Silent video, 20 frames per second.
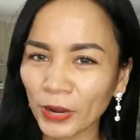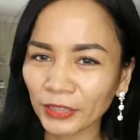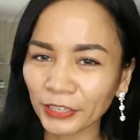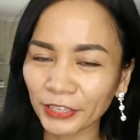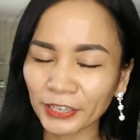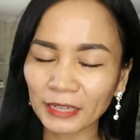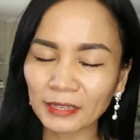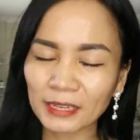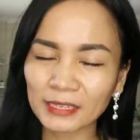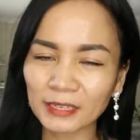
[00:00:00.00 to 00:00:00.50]

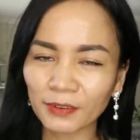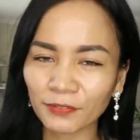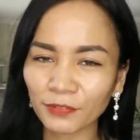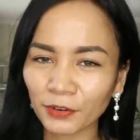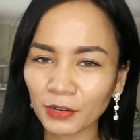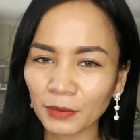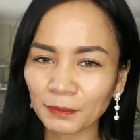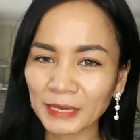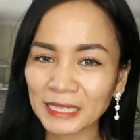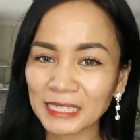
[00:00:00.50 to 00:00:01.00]
Whether natin sa
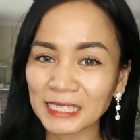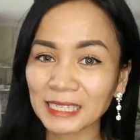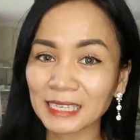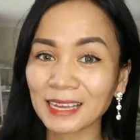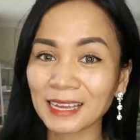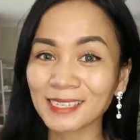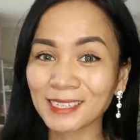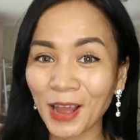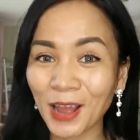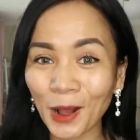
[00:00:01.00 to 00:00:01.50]
Philippines
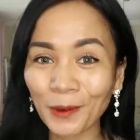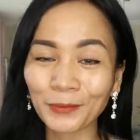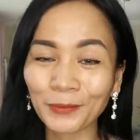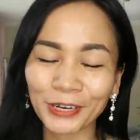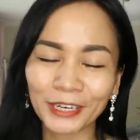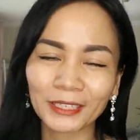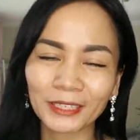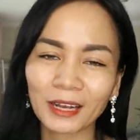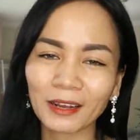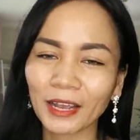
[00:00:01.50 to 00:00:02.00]
na
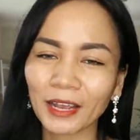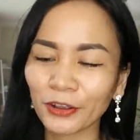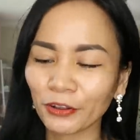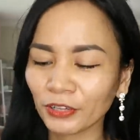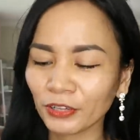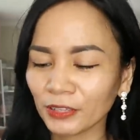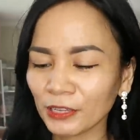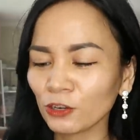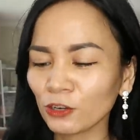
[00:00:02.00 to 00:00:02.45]
summer na ngayon,